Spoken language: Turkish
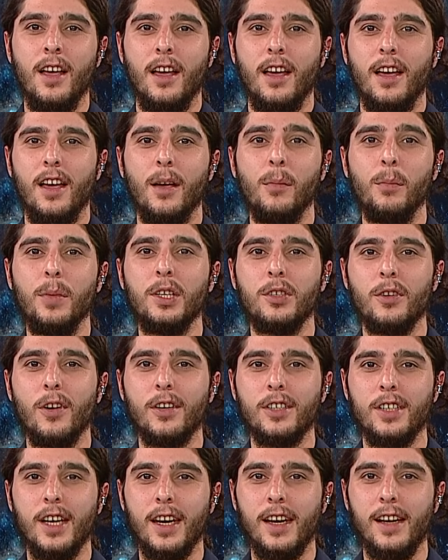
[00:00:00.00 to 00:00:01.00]
Ee,
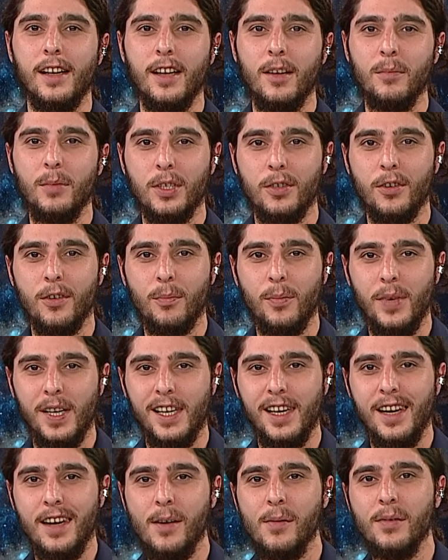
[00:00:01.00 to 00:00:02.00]
birçok şekilde birçok
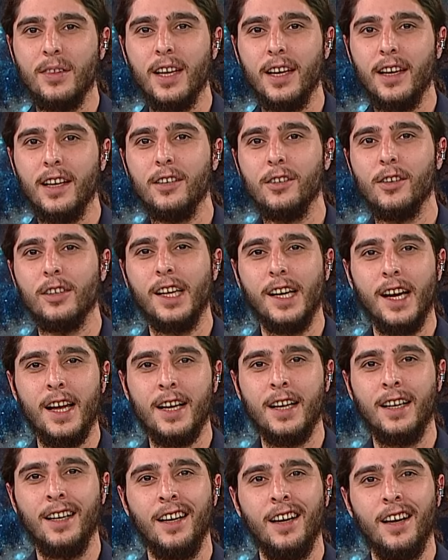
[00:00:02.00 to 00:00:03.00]
bilgiye dayalı
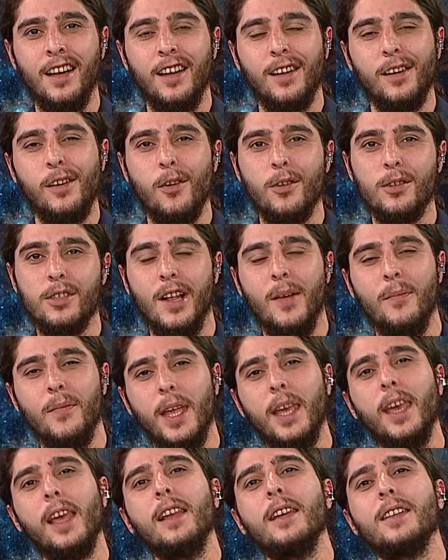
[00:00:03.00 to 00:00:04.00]
olarak
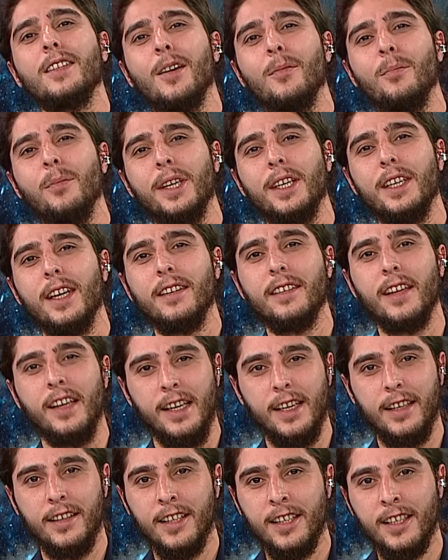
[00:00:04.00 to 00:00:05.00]
gözlemle gelişen bir
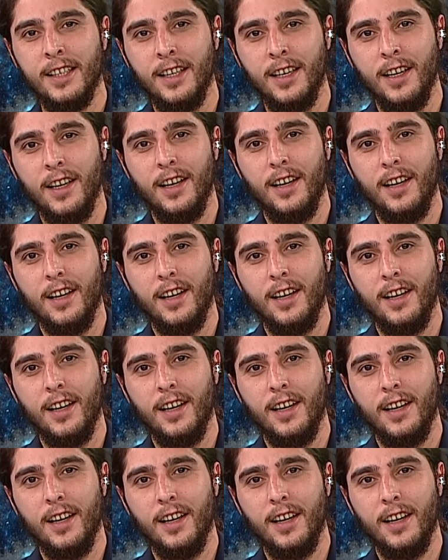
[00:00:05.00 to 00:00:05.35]
yetenektir.